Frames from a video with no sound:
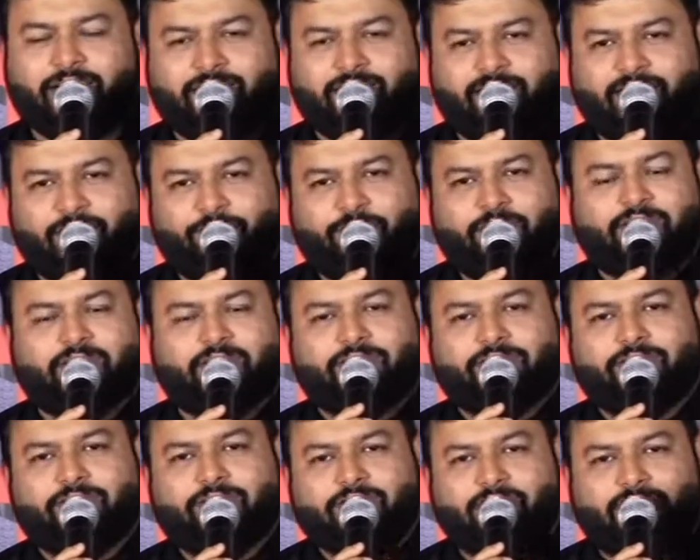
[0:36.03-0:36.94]
తెర మీద
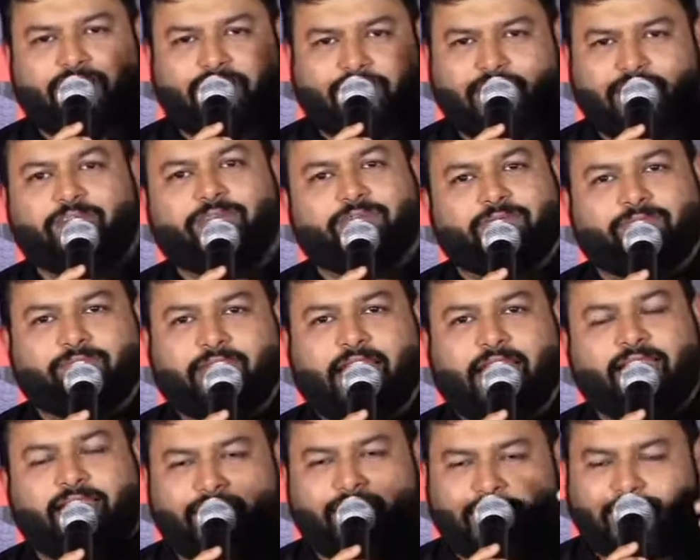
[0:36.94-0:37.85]
చూసిన హీరో
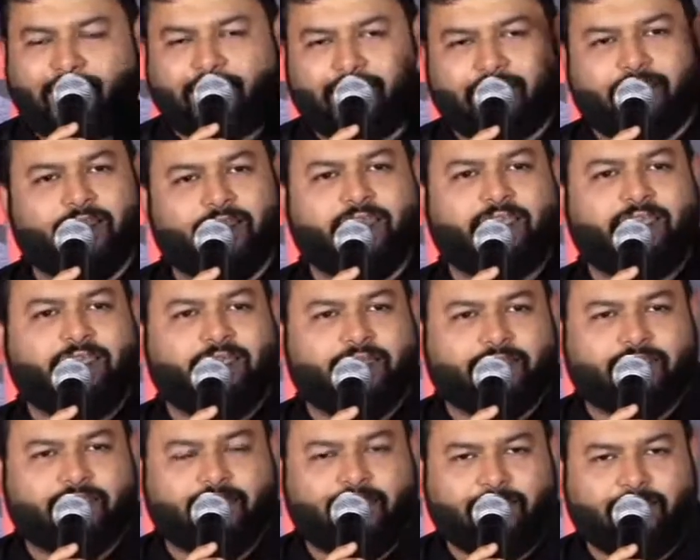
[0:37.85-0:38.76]
అంటే ఇంకా రికార్డింగ్
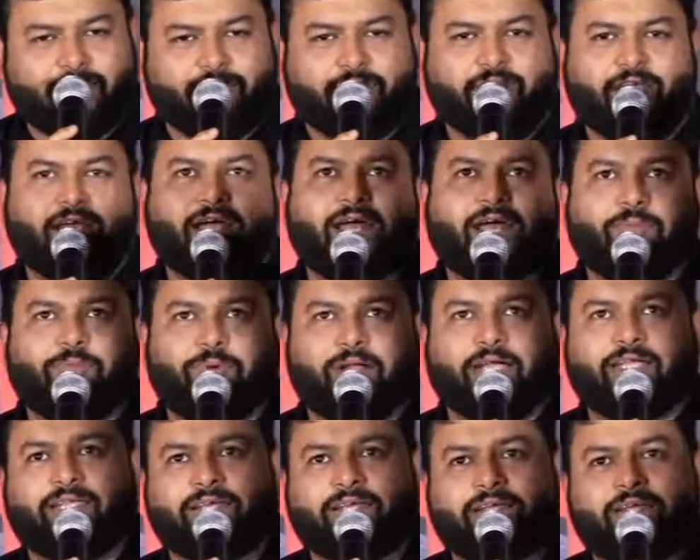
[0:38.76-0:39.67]
అంతా లేకుండా ఆ
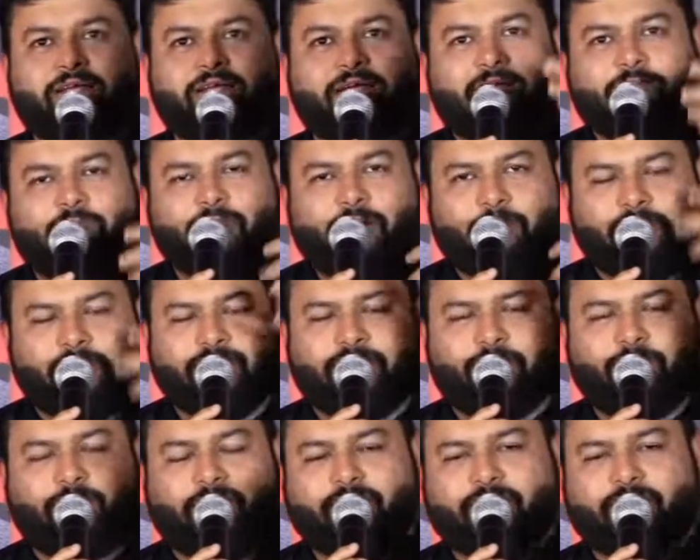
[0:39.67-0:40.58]
పాట మా మదర్
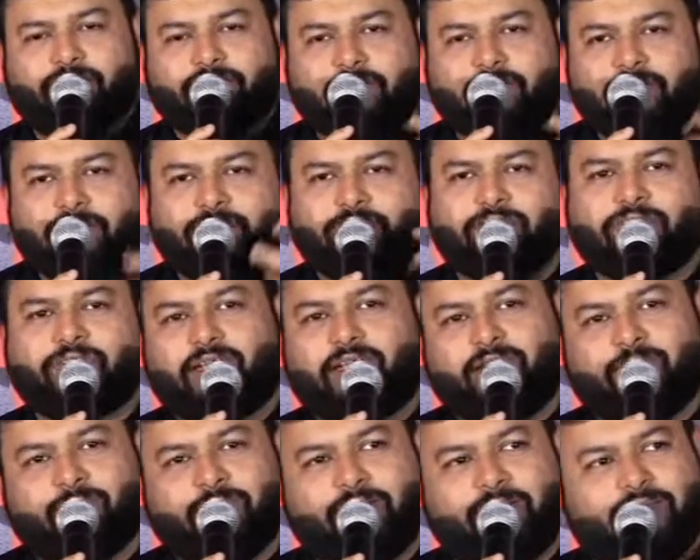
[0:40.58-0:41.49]
పాడుతుంటే
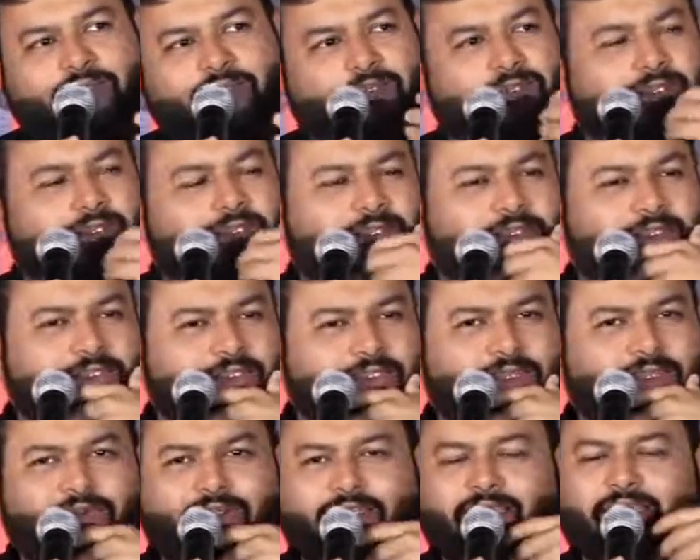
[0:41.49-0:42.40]
చూశానమాట
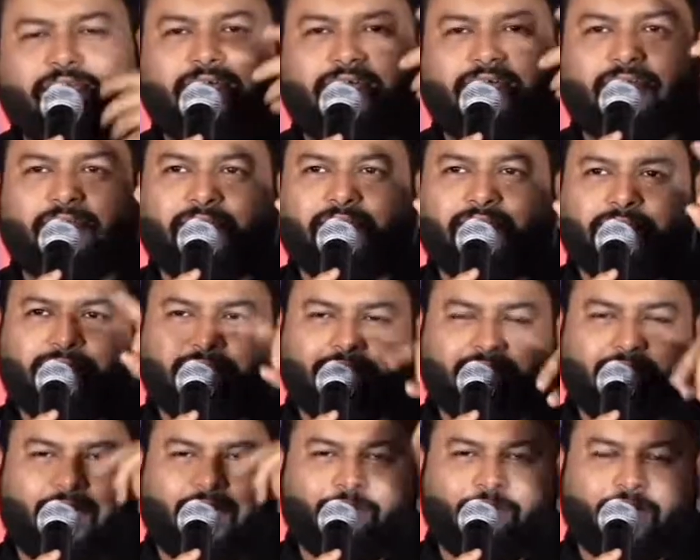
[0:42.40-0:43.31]
తర్వాత
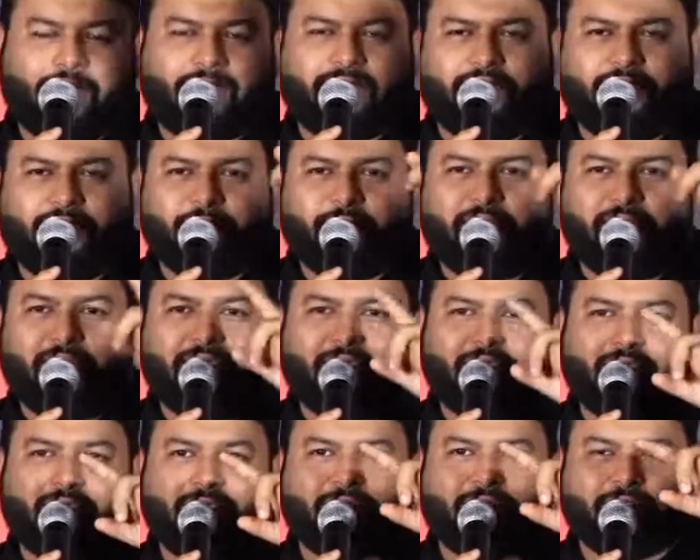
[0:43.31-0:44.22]
ఆ పాటనే మళ్ళీ
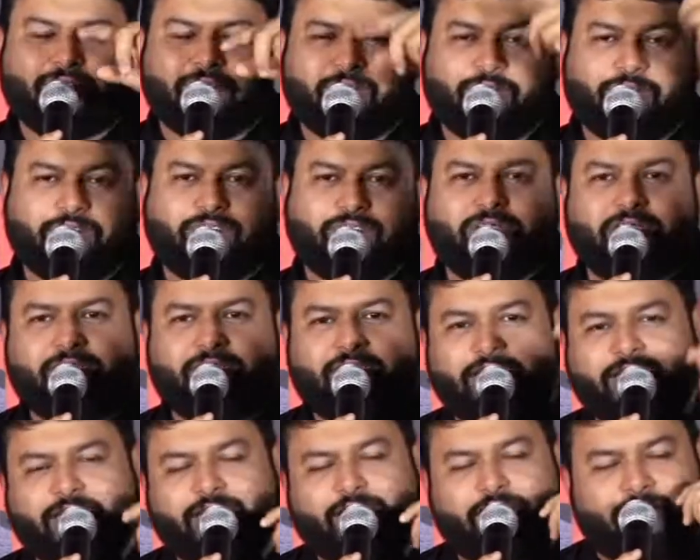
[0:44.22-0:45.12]
ఇంకో రోజున
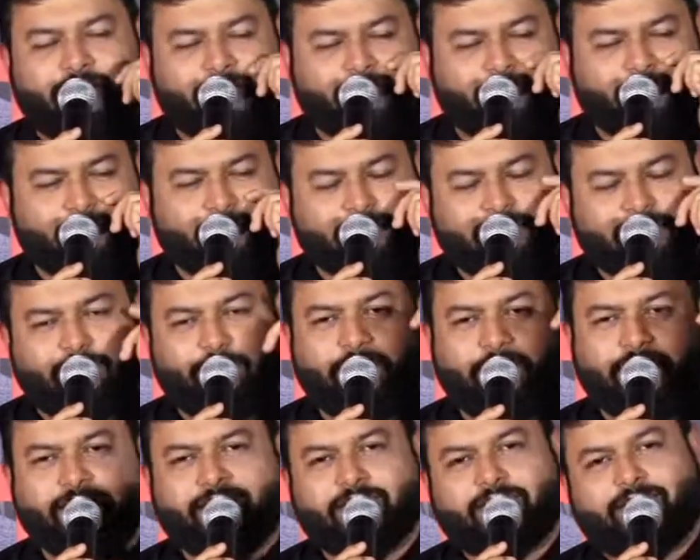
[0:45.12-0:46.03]
రీ రికార్డింగ్ రోజున
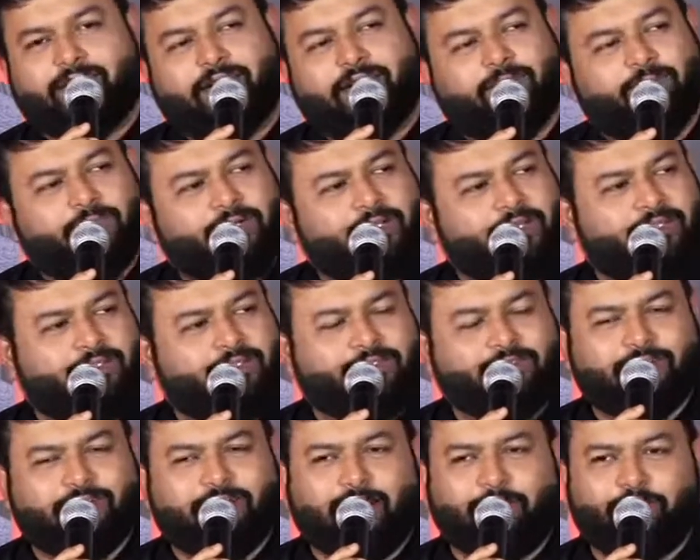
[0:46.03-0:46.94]
ప్లే చేశారనమాట సో
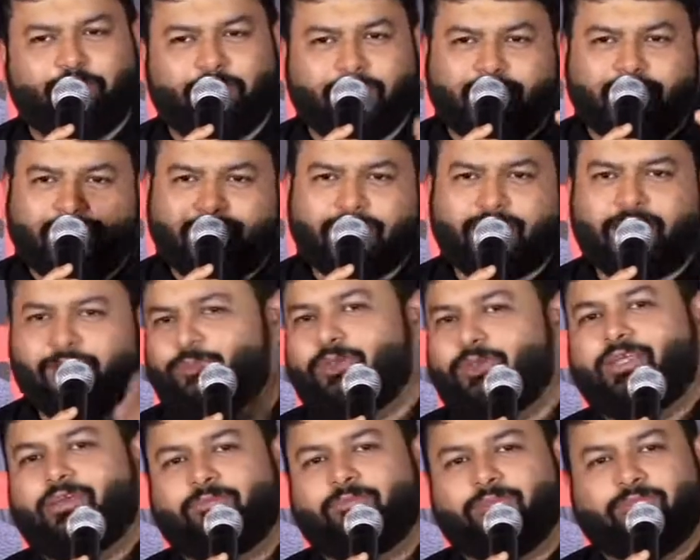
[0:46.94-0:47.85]
అప్పటి నుంచే ఐ
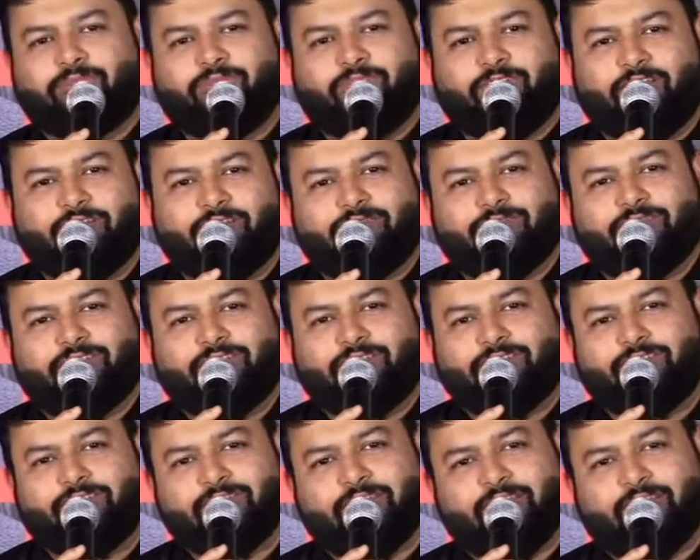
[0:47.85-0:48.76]
బికెమ్ ఫ్యాన్ ఆఫ్
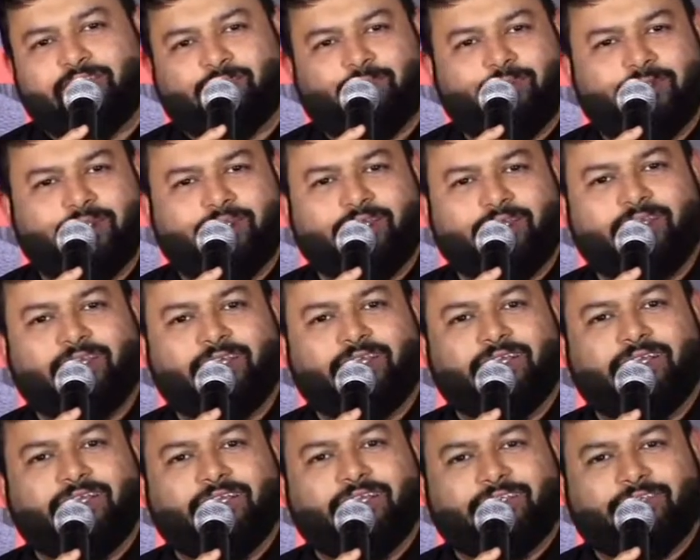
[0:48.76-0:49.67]
చిరంజీవి గారు అనమాట
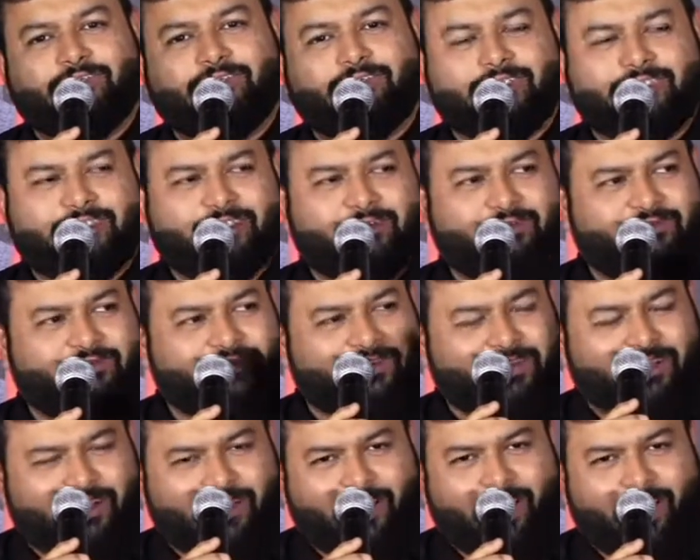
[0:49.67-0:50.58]
సో ఇట్స్
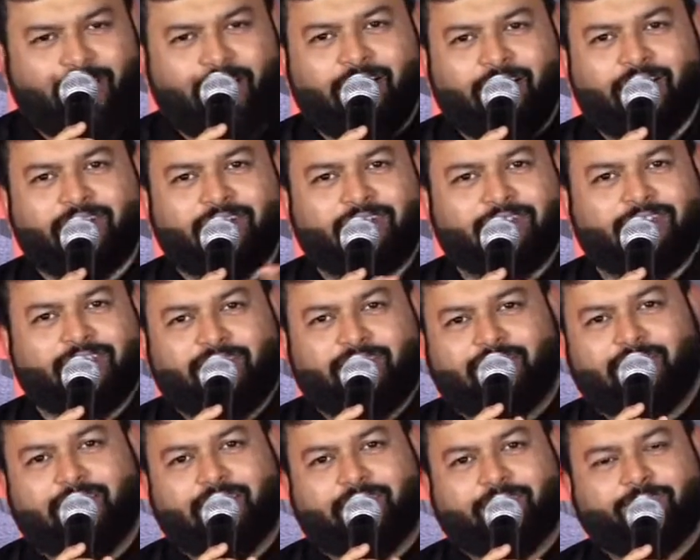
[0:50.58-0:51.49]
అ లాంగ్
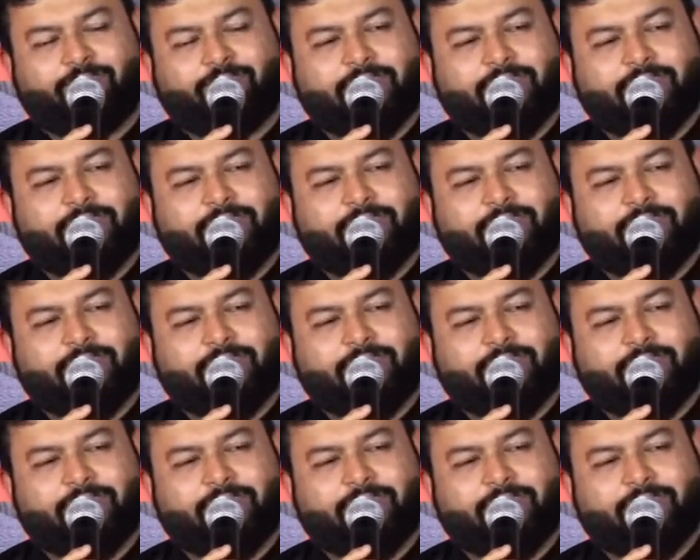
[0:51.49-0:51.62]
జర్నీ